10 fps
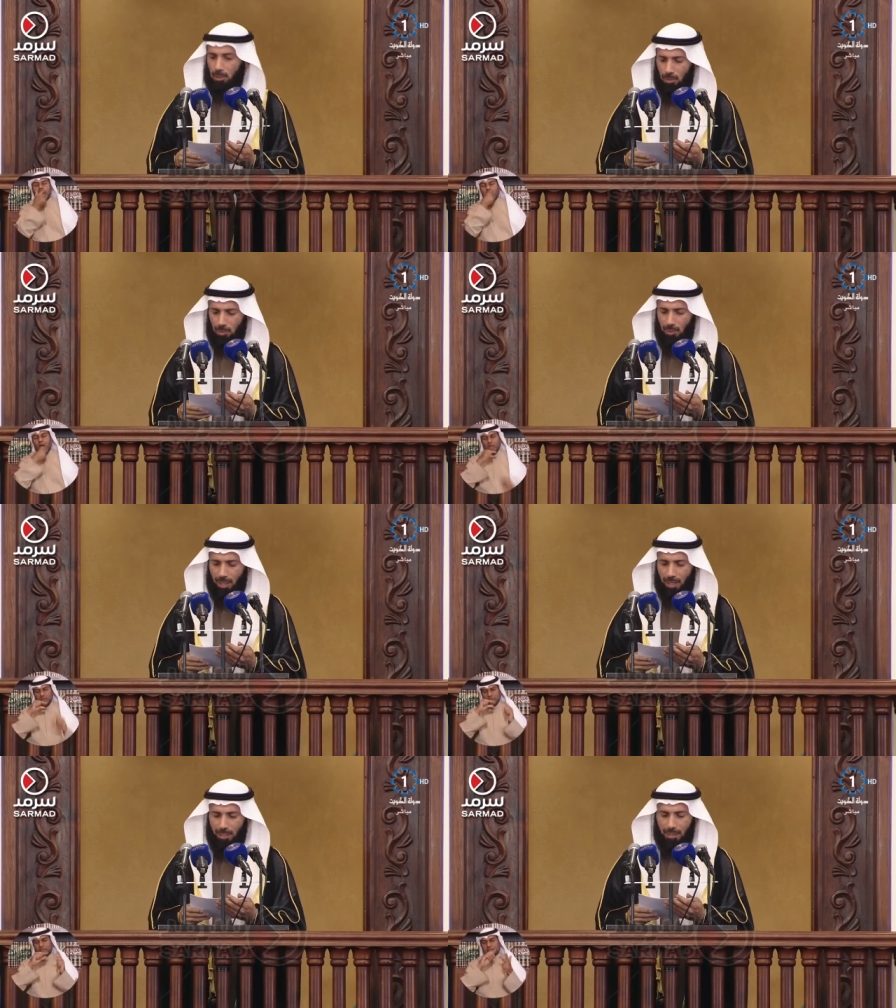كونوا
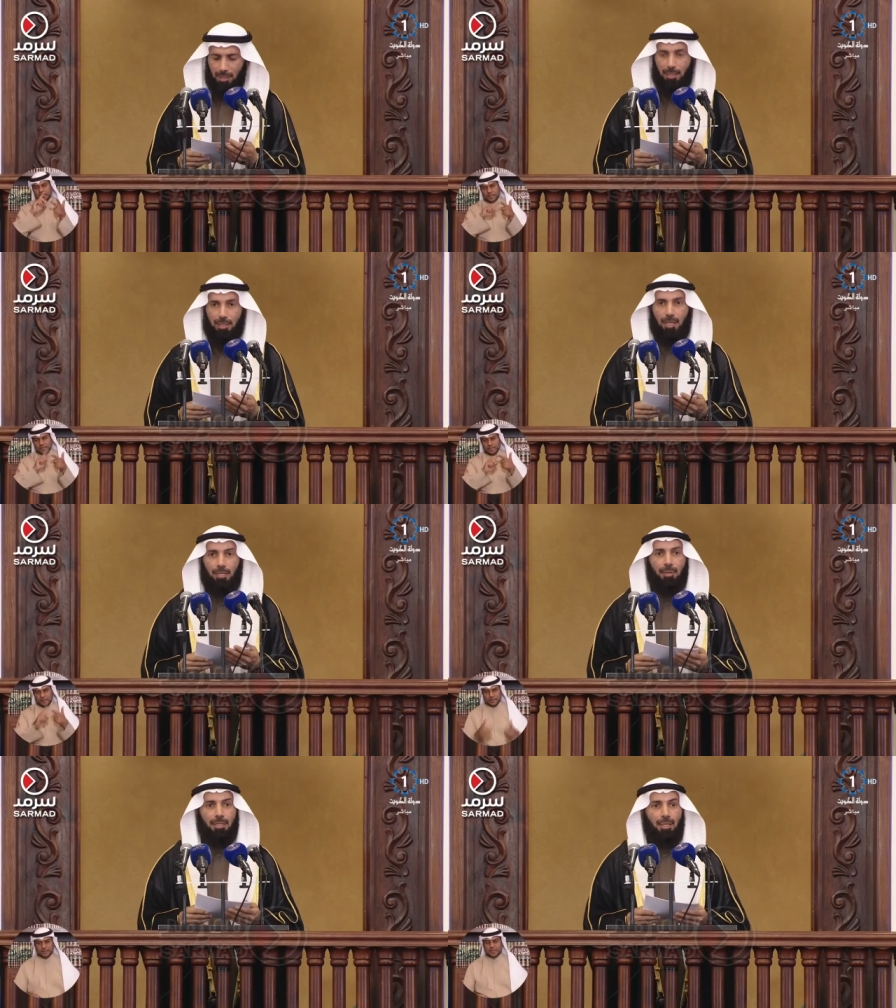على يقين يا
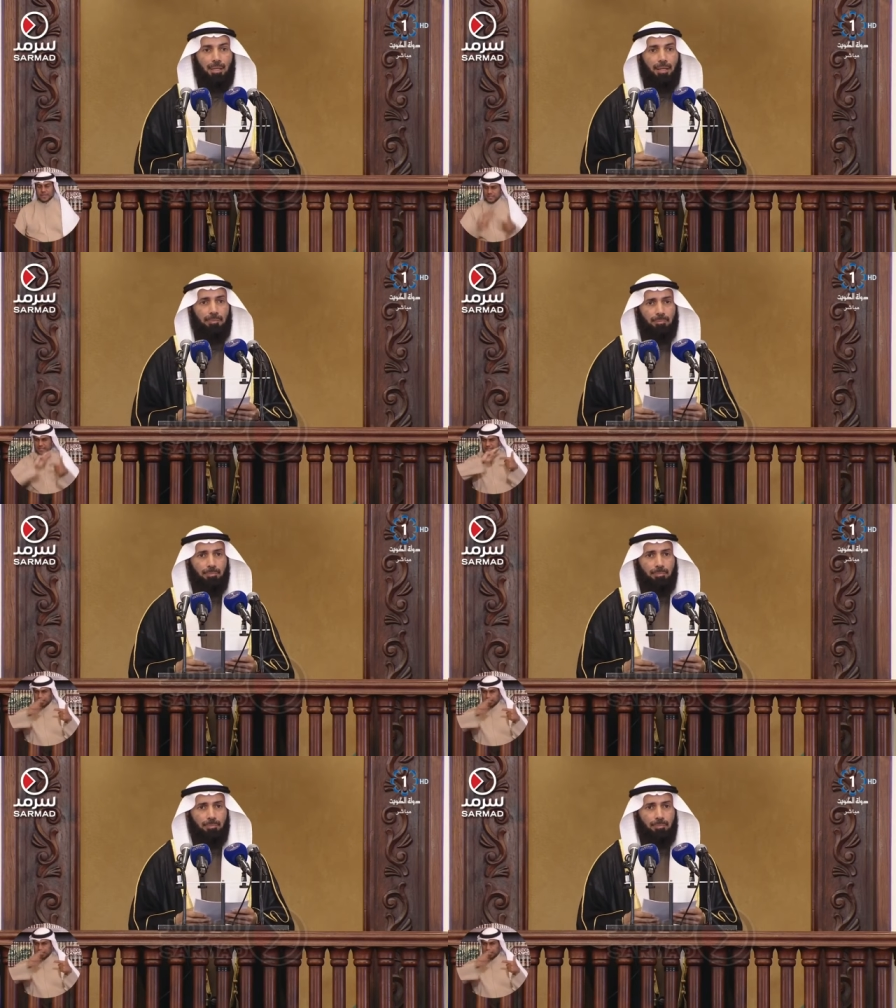عباد الله